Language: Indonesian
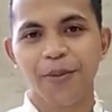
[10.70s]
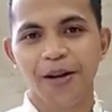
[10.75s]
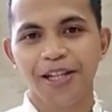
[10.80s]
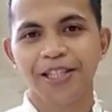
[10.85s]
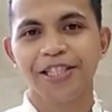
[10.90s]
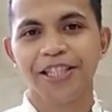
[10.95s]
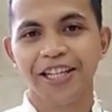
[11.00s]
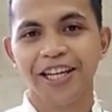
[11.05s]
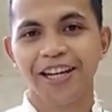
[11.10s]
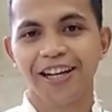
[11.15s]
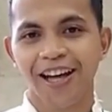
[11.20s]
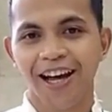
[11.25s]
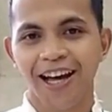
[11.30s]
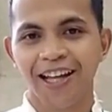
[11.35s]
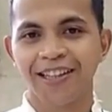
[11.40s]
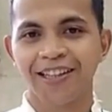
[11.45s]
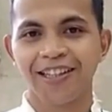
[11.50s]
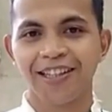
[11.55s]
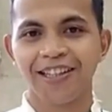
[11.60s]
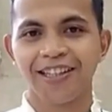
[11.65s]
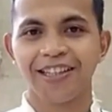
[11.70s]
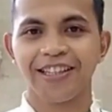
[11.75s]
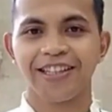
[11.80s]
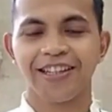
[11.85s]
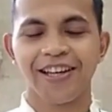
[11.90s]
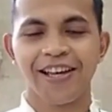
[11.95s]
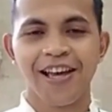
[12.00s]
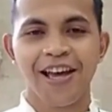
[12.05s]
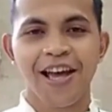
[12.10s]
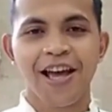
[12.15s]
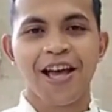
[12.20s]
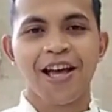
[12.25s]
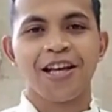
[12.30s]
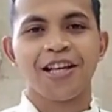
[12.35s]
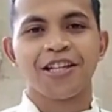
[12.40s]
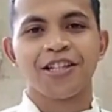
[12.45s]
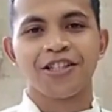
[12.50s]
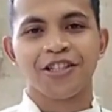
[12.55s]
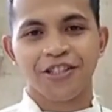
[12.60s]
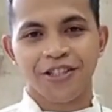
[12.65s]
percikan hati.
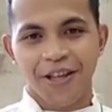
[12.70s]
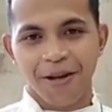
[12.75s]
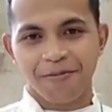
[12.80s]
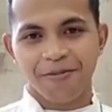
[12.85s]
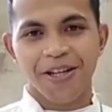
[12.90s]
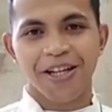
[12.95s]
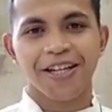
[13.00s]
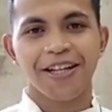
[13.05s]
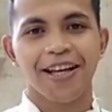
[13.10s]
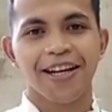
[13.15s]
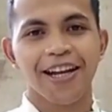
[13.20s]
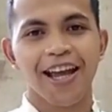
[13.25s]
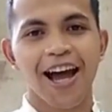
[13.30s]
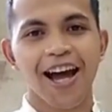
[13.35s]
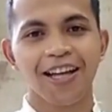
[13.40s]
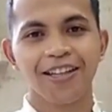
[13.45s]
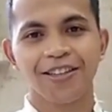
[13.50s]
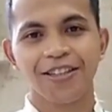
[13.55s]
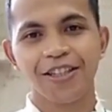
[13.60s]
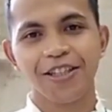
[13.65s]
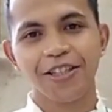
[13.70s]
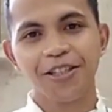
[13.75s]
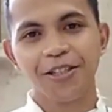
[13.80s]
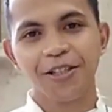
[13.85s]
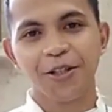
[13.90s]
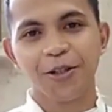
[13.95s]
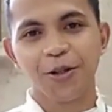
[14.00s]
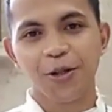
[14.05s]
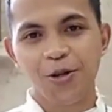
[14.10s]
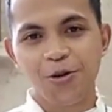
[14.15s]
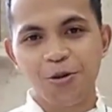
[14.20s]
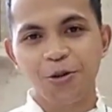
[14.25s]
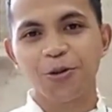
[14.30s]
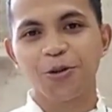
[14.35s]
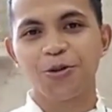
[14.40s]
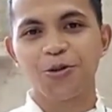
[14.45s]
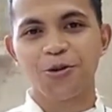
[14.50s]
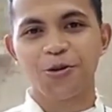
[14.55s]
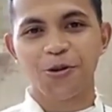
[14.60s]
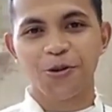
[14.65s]
Sabda dari hati
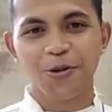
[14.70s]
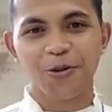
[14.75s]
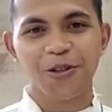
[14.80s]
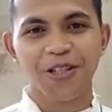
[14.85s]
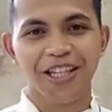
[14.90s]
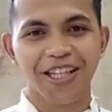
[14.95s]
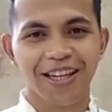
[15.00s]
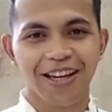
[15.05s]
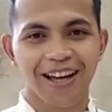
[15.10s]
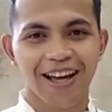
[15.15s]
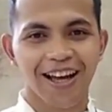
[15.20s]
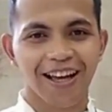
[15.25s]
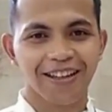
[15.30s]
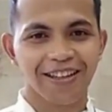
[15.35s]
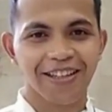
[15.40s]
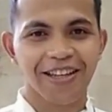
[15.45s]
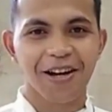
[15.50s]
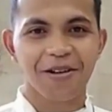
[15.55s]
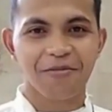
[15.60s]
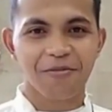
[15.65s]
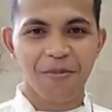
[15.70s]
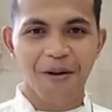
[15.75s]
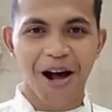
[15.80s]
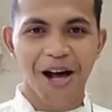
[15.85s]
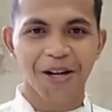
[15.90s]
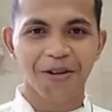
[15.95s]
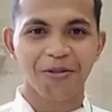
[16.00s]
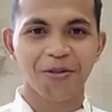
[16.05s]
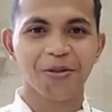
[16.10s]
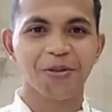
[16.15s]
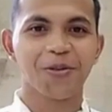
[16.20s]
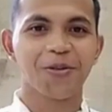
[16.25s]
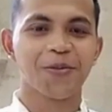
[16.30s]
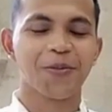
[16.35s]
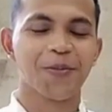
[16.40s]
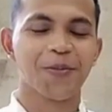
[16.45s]
untuk dunia yang baru.